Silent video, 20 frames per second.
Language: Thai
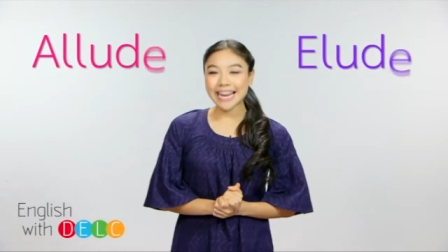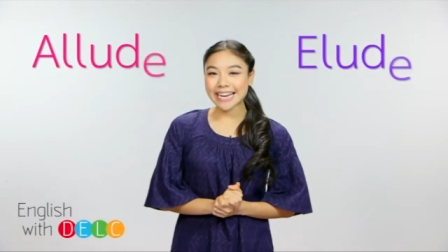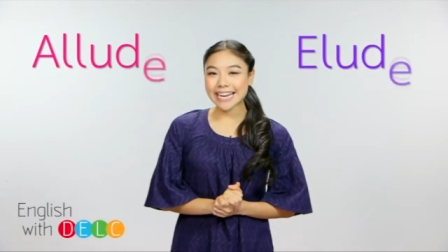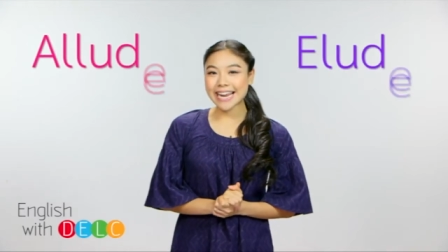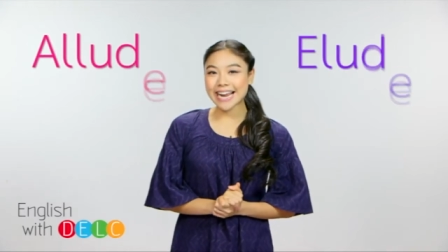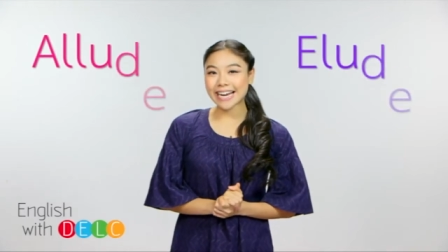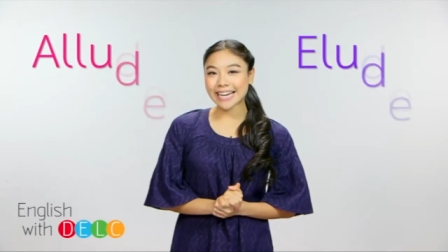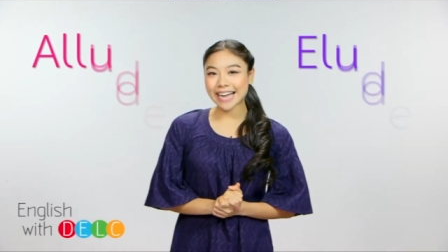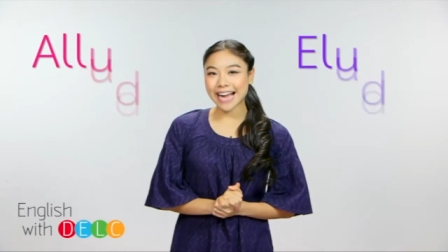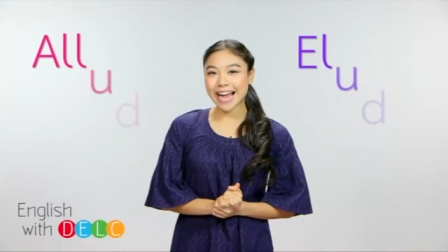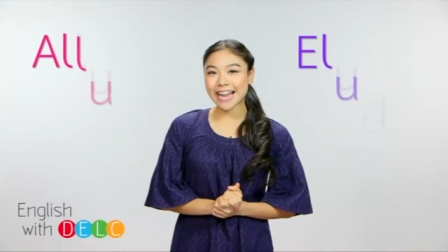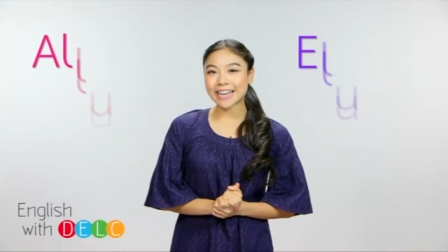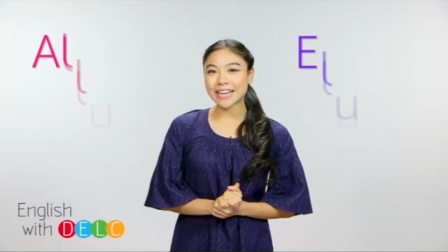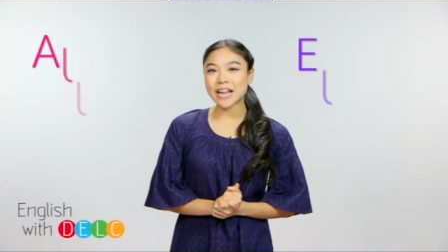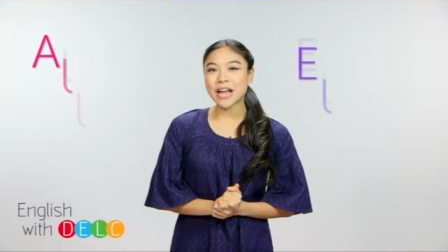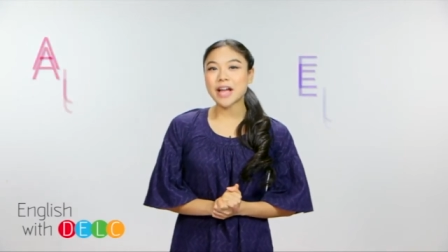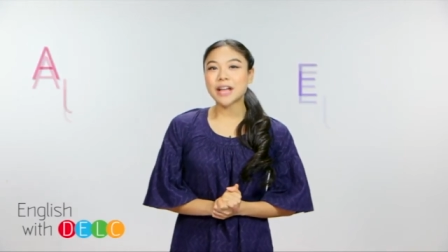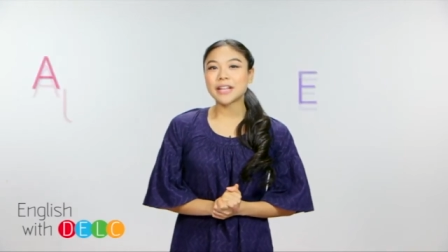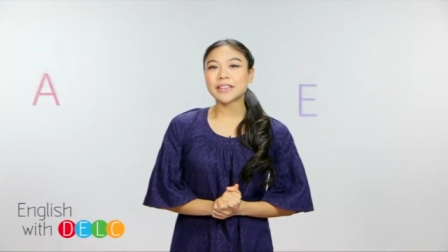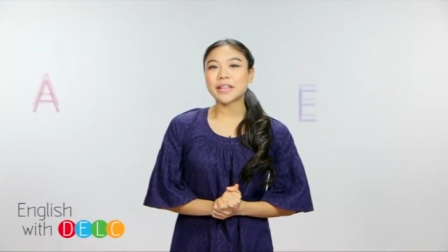เคียงกัน
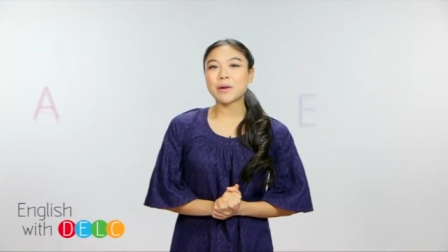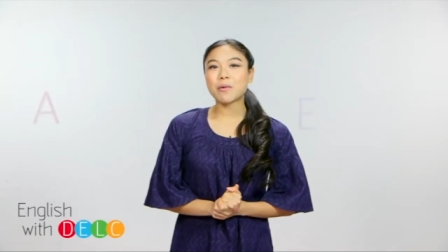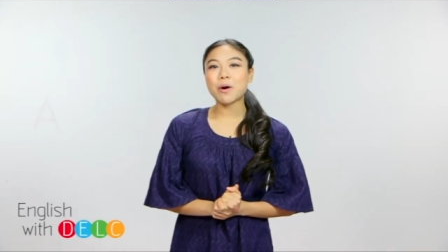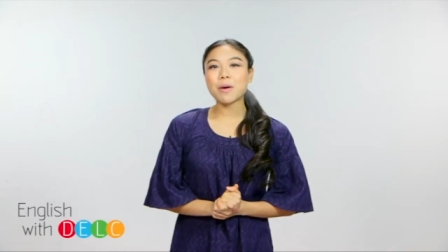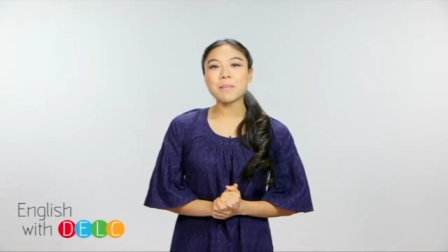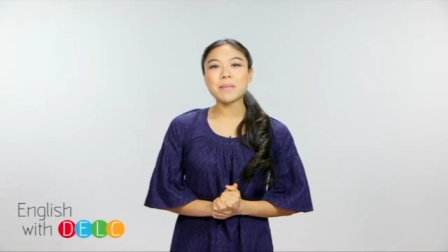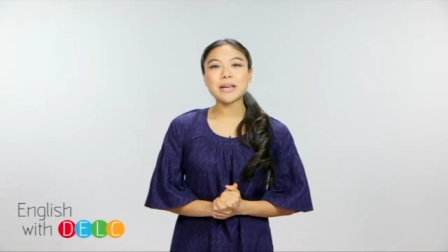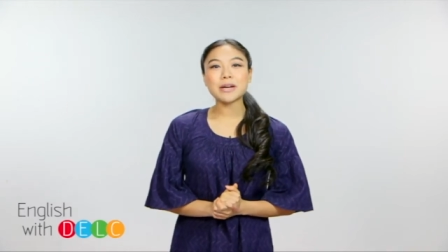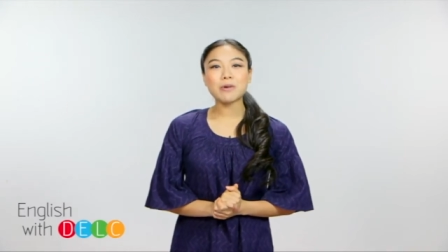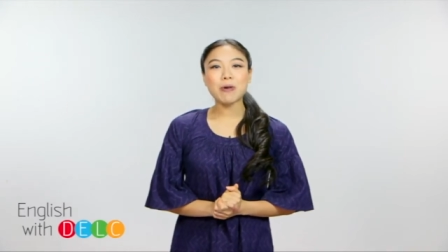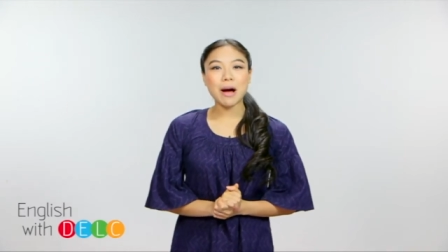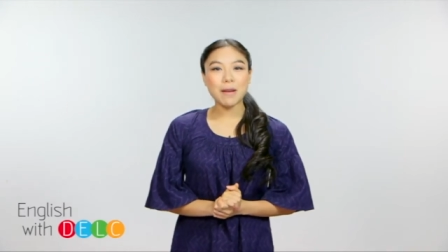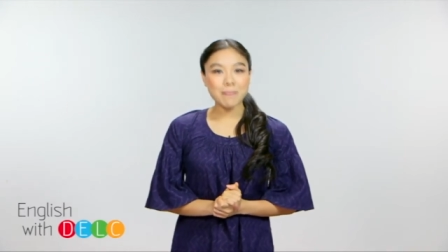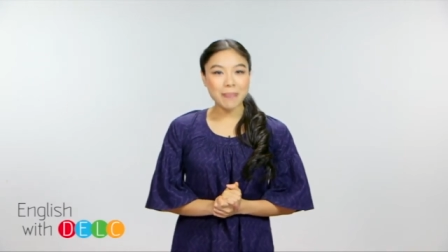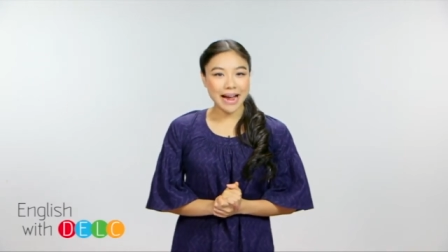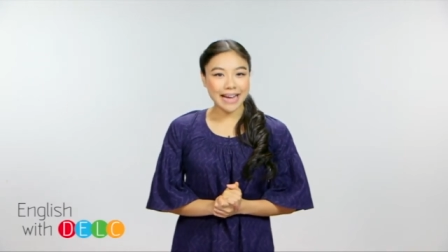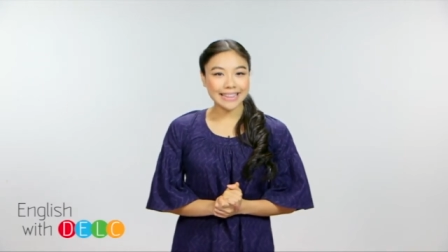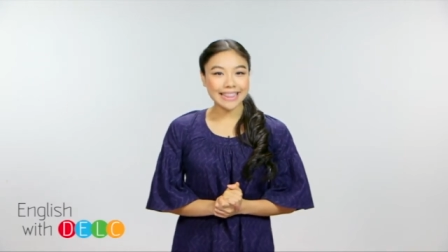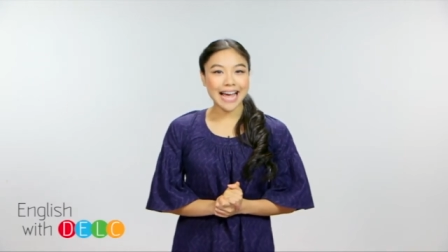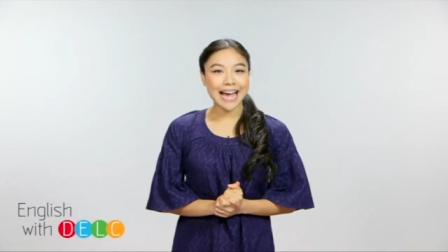แต่ว่ามีความหมา
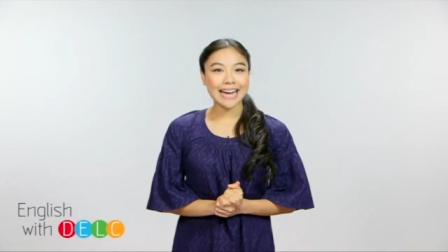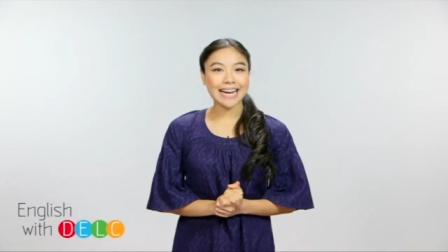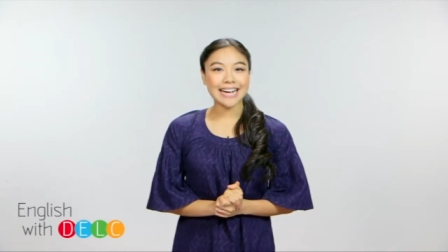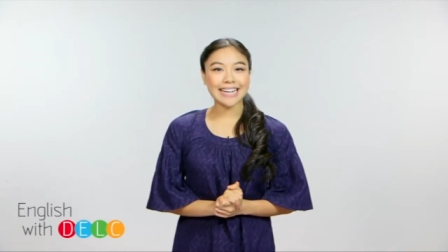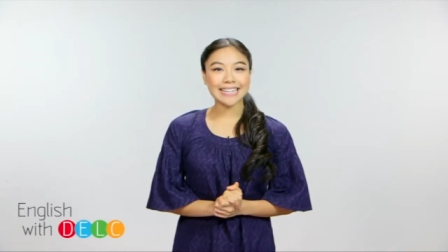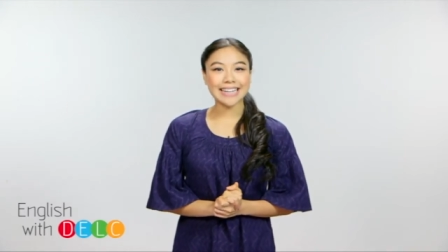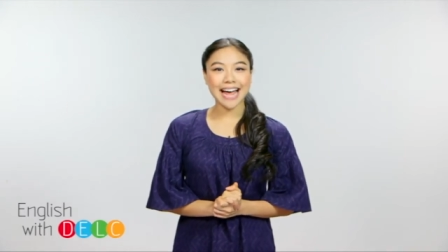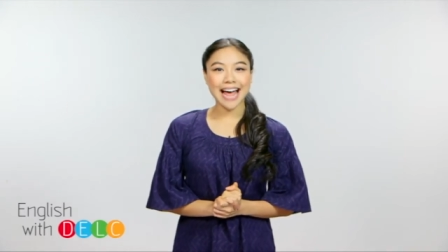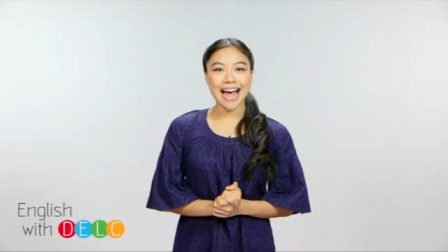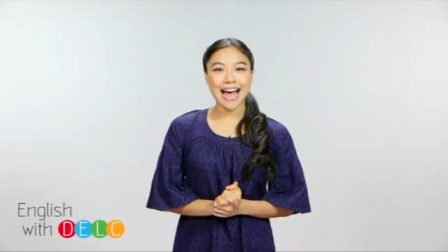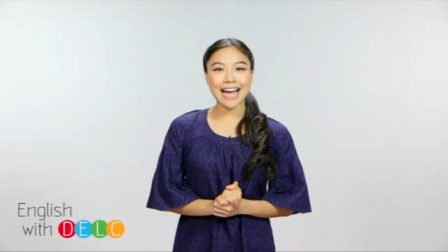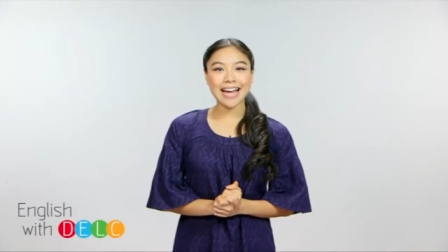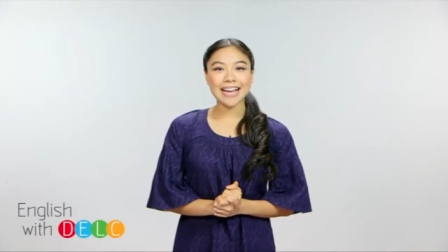ยต่างกันค่ะ